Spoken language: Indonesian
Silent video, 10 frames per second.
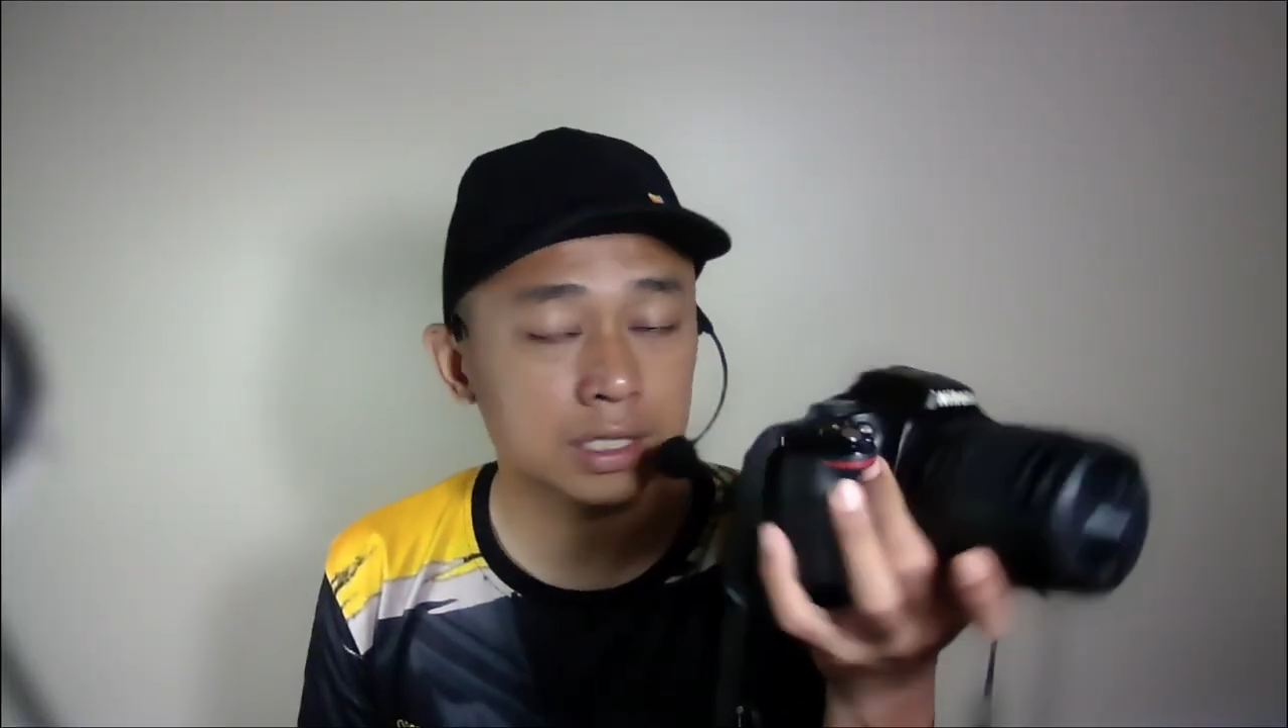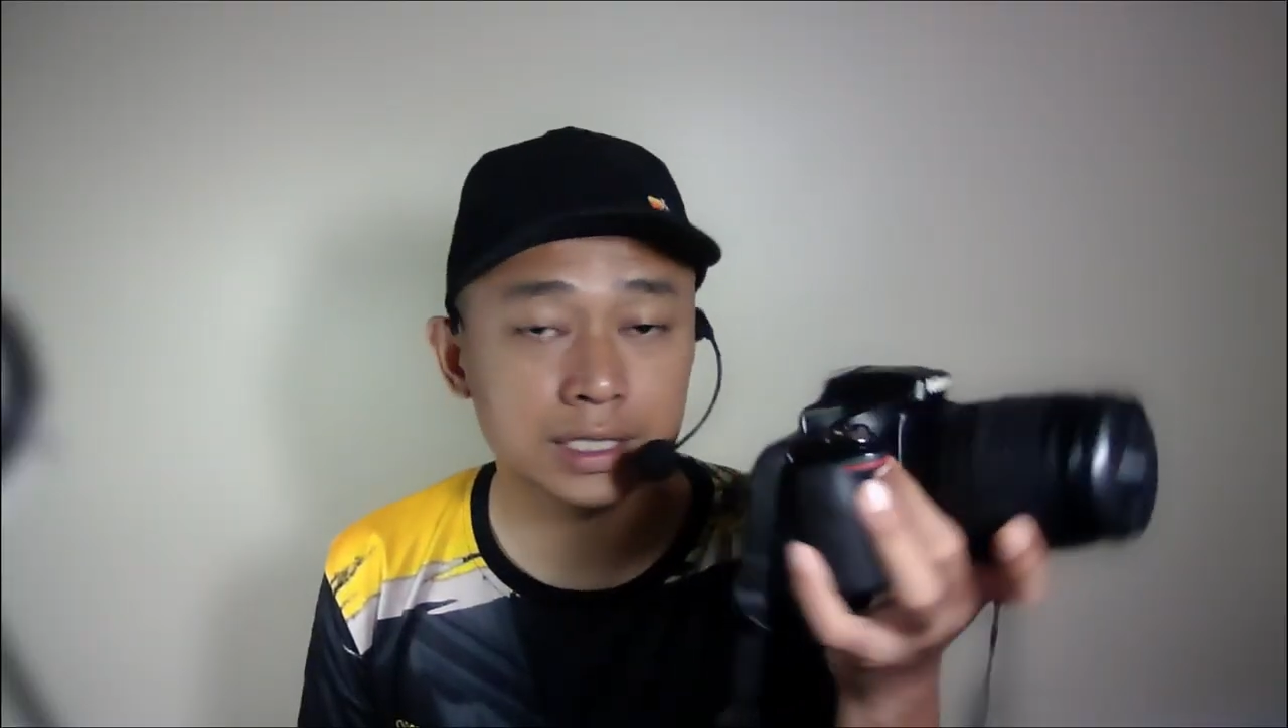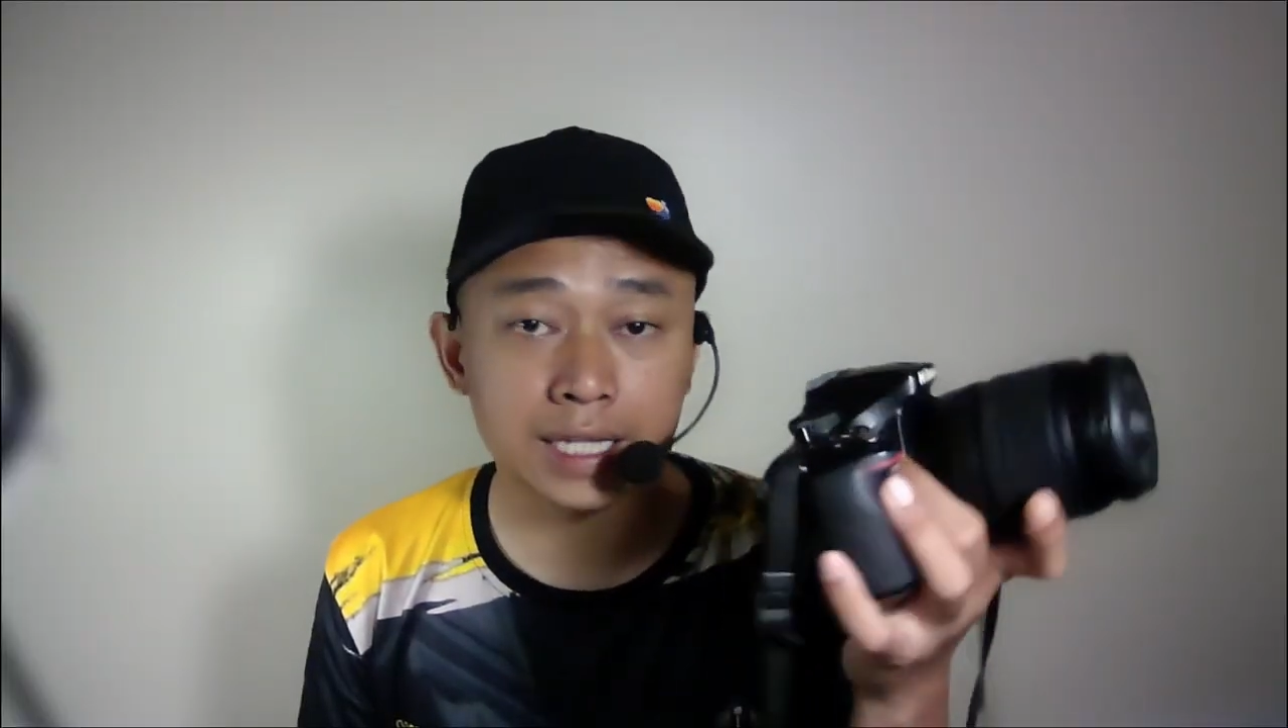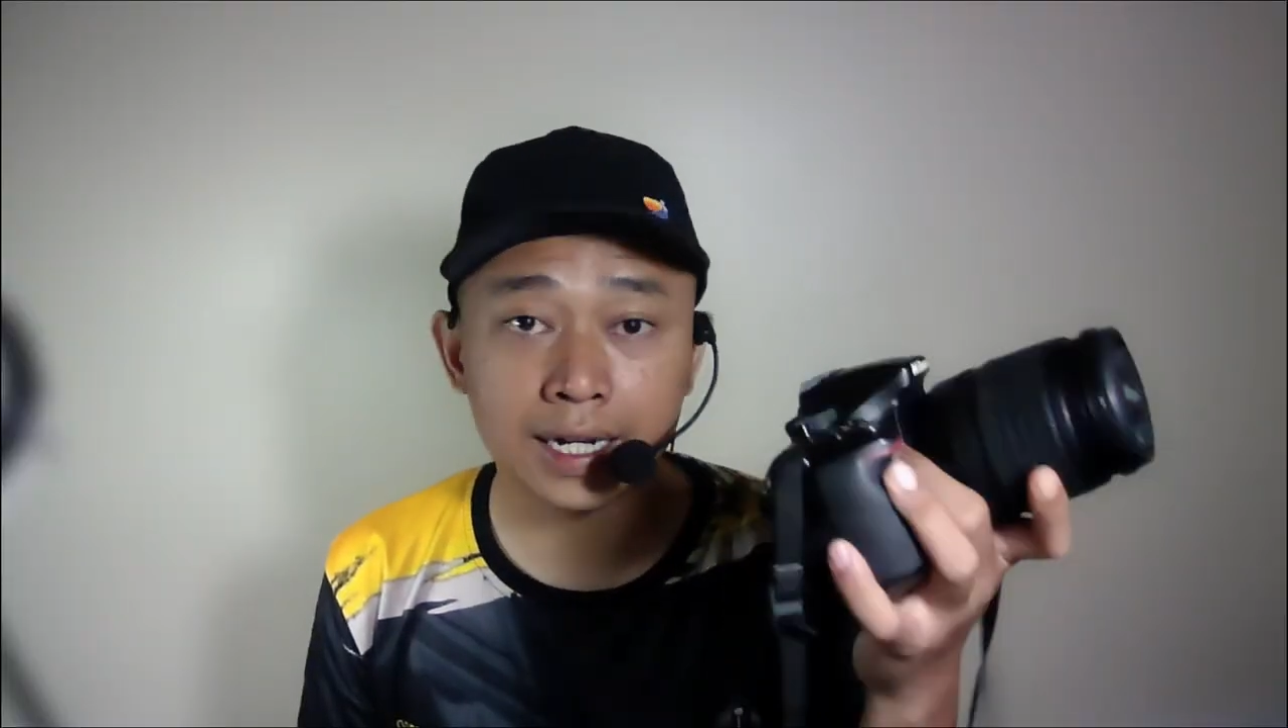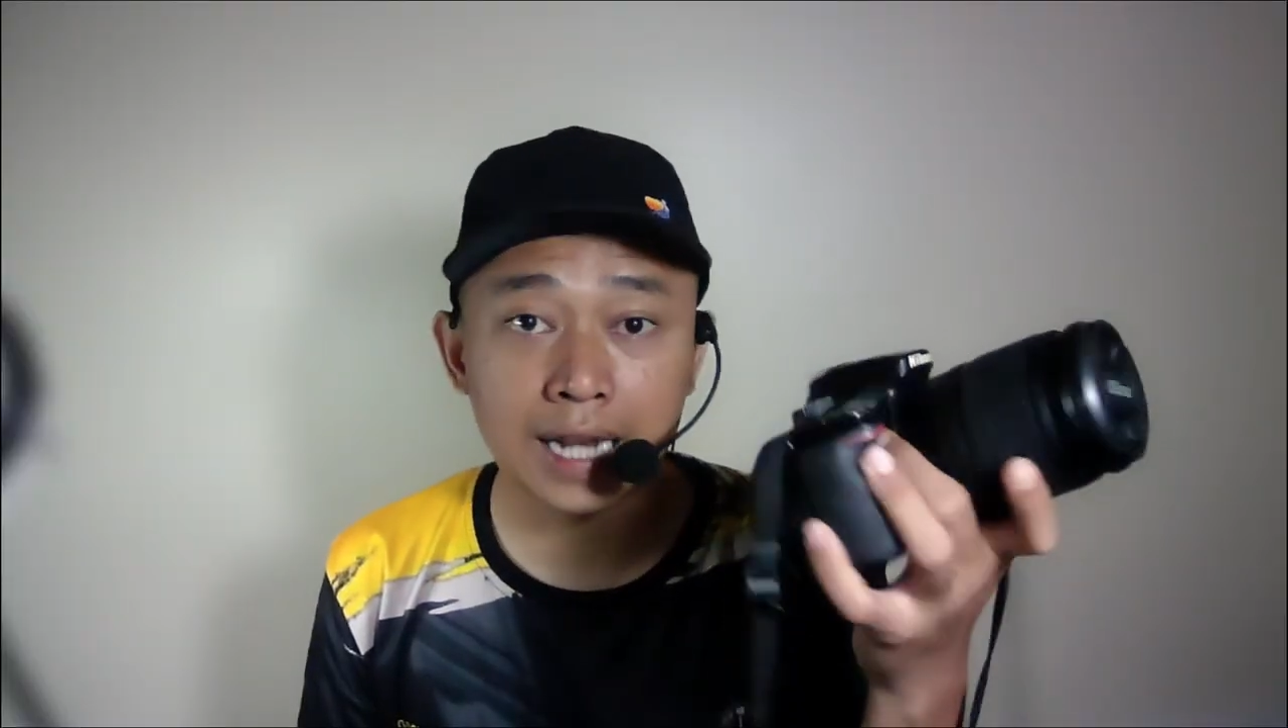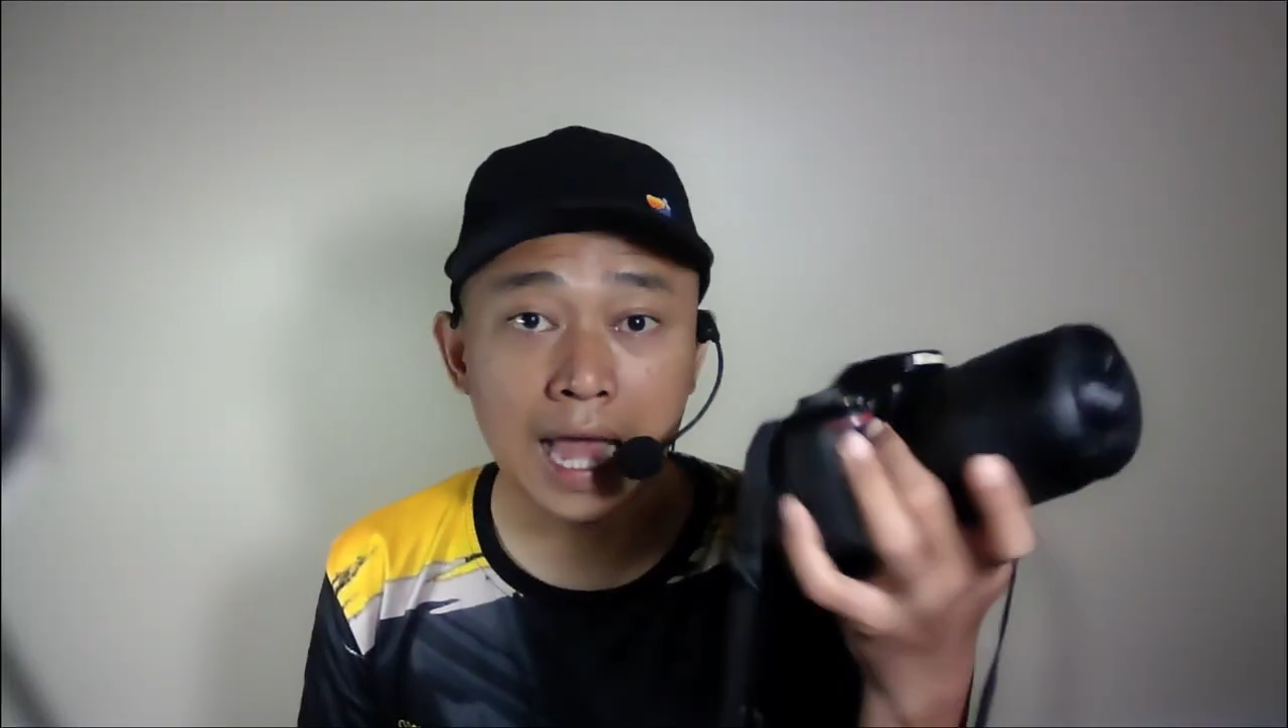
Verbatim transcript: seri